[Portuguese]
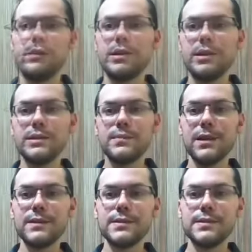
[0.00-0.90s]
Três
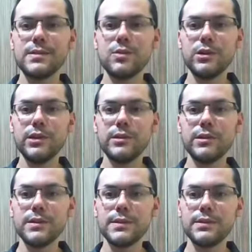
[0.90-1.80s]
Peças
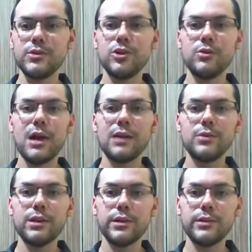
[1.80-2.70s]
Escolhidas, de
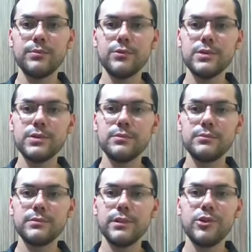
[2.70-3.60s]
Eduardo Campos,
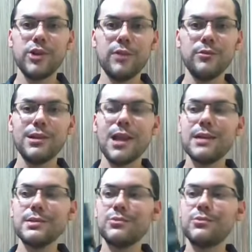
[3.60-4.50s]
que já é um
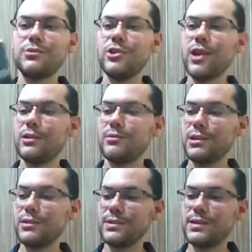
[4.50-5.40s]
clássico do teatro
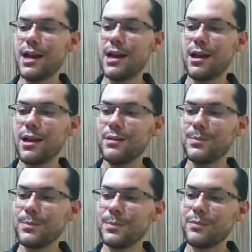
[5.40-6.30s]
aqui no Ceará.
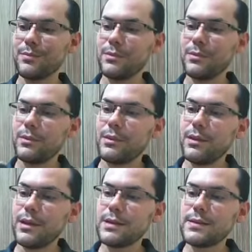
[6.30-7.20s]

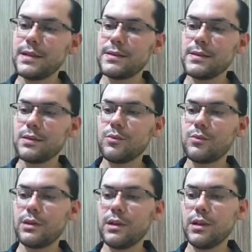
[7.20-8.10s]
Essa edição
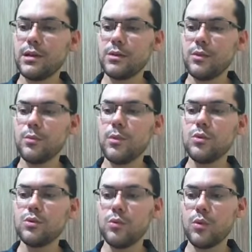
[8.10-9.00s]
contém O
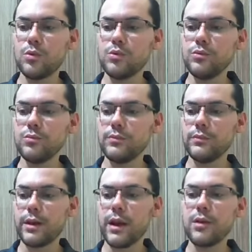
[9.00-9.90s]
Morro do Ouro,
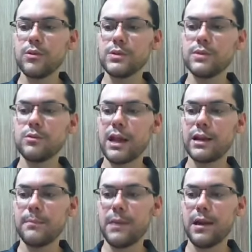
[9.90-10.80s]
A Rosa do
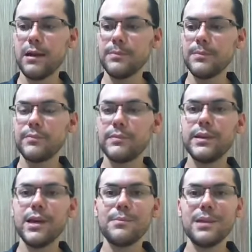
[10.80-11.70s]
Lagamar,
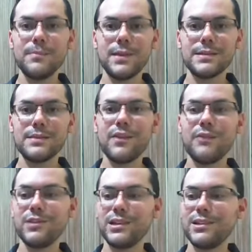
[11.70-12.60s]
que é a minha peça
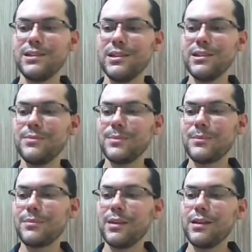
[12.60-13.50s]
favorita dele,
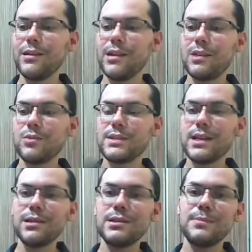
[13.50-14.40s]
e A
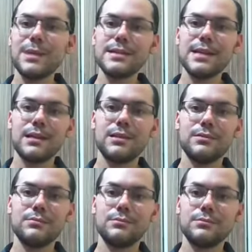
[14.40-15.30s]
Donzela Desprezada.